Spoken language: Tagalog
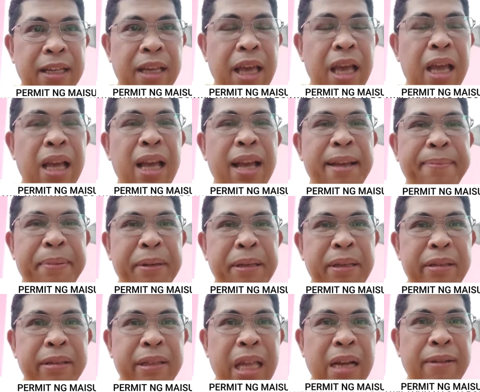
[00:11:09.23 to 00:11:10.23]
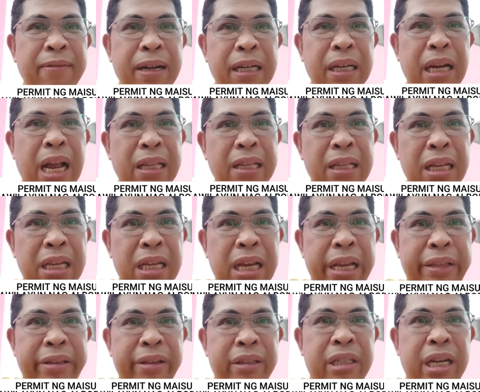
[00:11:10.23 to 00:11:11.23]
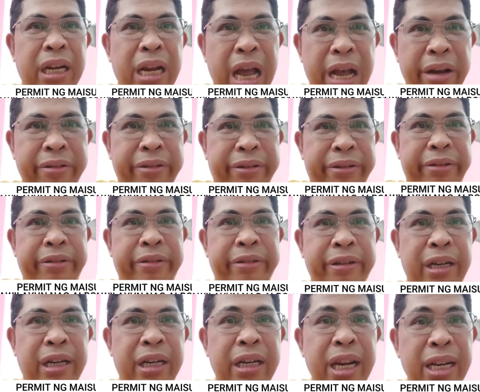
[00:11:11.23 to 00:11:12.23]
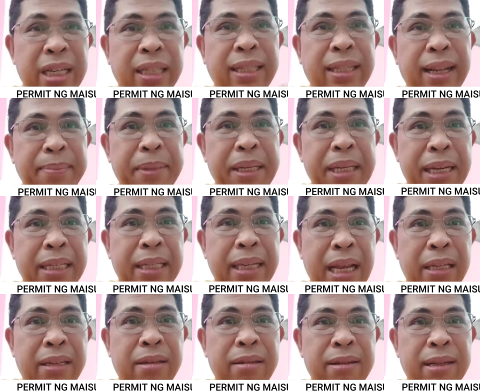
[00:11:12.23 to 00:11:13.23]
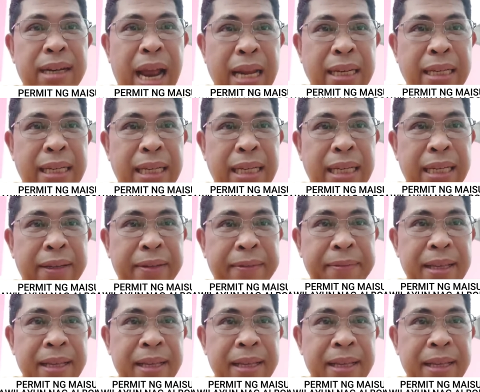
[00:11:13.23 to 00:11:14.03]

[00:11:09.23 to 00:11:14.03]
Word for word: yan nga po yung tawag natin dito sa nausog, destabilization rally.